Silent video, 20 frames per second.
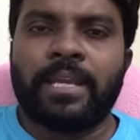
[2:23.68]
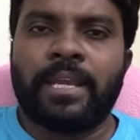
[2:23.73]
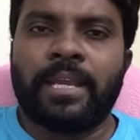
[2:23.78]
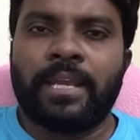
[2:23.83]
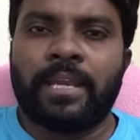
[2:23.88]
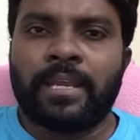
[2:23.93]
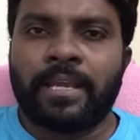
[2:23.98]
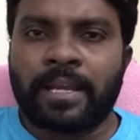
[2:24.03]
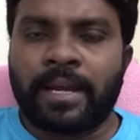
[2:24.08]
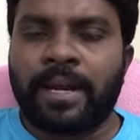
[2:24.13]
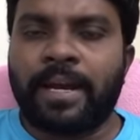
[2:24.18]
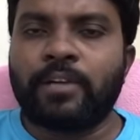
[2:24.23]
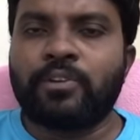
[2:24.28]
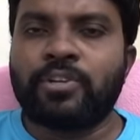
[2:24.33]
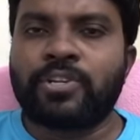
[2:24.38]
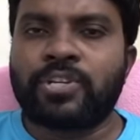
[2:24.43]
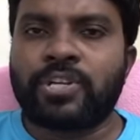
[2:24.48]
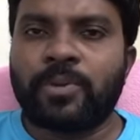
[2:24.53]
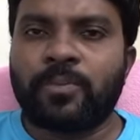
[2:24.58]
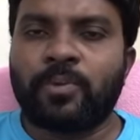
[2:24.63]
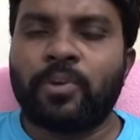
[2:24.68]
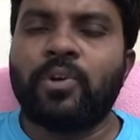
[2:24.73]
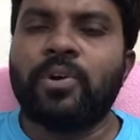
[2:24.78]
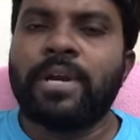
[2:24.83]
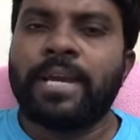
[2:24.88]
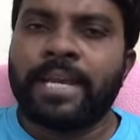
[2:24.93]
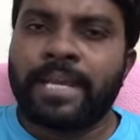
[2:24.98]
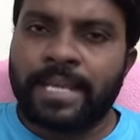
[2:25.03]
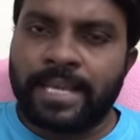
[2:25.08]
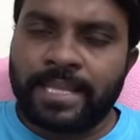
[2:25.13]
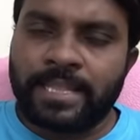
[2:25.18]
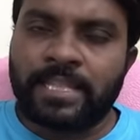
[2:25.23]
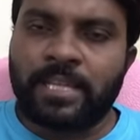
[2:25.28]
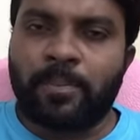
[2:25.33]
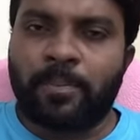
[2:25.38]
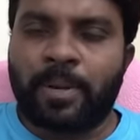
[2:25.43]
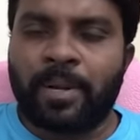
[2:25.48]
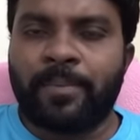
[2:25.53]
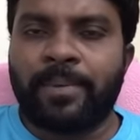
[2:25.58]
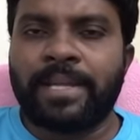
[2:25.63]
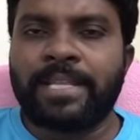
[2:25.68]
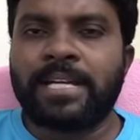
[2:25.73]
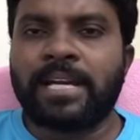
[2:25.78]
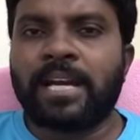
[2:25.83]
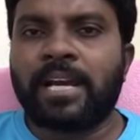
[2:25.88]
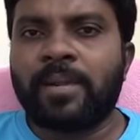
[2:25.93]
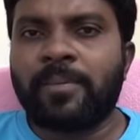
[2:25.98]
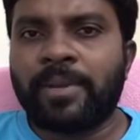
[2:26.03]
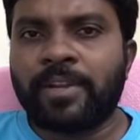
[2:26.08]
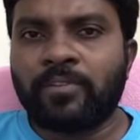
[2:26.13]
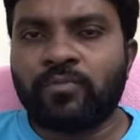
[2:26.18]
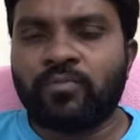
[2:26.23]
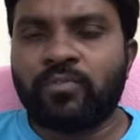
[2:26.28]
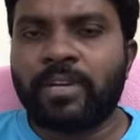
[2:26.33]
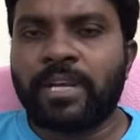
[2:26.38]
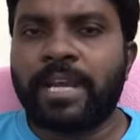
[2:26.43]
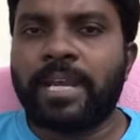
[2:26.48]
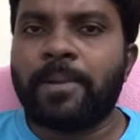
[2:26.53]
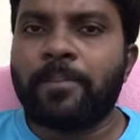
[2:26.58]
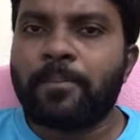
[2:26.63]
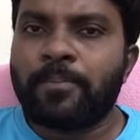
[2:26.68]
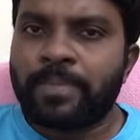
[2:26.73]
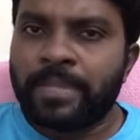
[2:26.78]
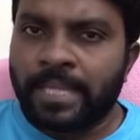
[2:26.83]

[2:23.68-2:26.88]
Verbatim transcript: ఈ కాలుష్యంలో ఎంత ప్రమాదకరమైన ఉన్నాయి